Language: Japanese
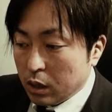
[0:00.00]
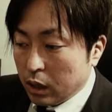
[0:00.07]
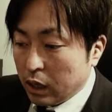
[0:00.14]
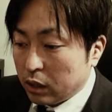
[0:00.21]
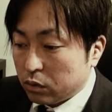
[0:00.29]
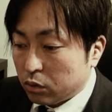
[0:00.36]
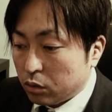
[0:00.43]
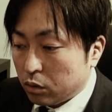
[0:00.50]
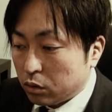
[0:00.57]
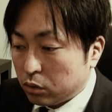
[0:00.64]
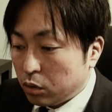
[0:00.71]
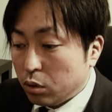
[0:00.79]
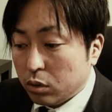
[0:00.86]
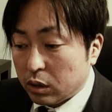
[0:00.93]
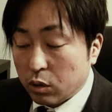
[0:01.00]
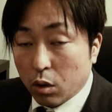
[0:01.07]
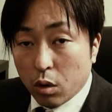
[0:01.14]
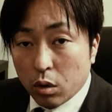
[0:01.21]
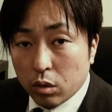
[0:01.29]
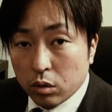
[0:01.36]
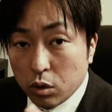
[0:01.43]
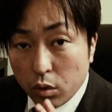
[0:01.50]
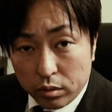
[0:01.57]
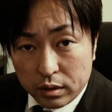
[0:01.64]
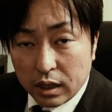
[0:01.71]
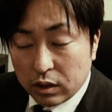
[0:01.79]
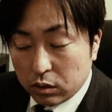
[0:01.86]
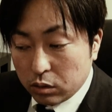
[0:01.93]
あの、特にこう、呼
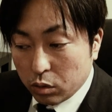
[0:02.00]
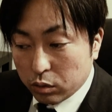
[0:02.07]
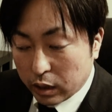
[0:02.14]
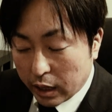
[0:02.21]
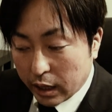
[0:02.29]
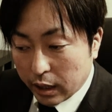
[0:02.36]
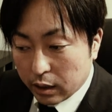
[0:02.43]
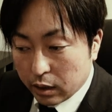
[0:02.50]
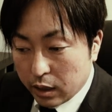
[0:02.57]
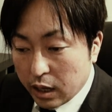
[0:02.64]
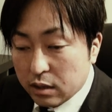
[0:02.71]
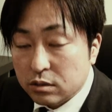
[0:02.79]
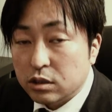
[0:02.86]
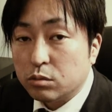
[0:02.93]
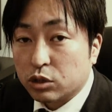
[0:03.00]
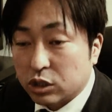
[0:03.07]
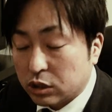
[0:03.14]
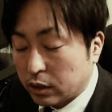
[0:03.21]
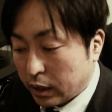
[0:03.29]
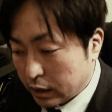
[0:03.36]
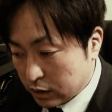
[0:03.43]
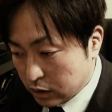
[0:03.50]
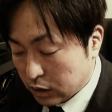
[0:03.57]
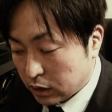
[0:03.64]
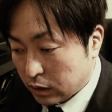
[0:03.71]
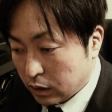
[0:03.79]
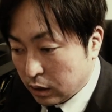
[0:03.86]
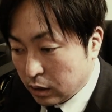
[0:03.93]
んだとて返事もしない
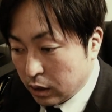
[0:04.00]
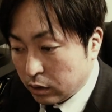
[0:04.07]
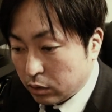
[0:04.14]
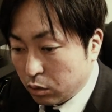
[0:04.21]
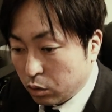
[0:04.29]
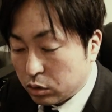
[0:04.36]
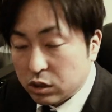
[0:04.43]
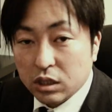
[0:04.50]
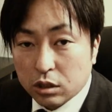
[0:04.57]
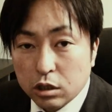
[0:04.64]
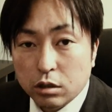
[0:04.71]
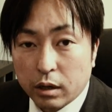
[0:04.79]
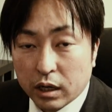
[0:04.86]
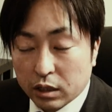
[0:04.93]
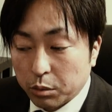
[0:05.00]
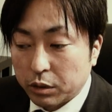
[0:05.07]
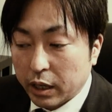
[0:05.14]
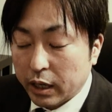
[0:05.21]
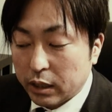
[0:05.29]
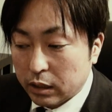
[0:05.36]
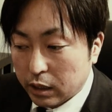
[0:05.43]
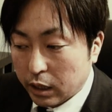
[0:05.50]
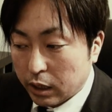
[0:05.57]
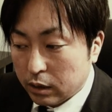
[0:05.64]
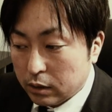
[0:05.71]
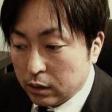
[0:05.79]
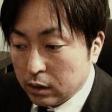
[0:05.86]
し、あの、こっちに来るわけでもないんで、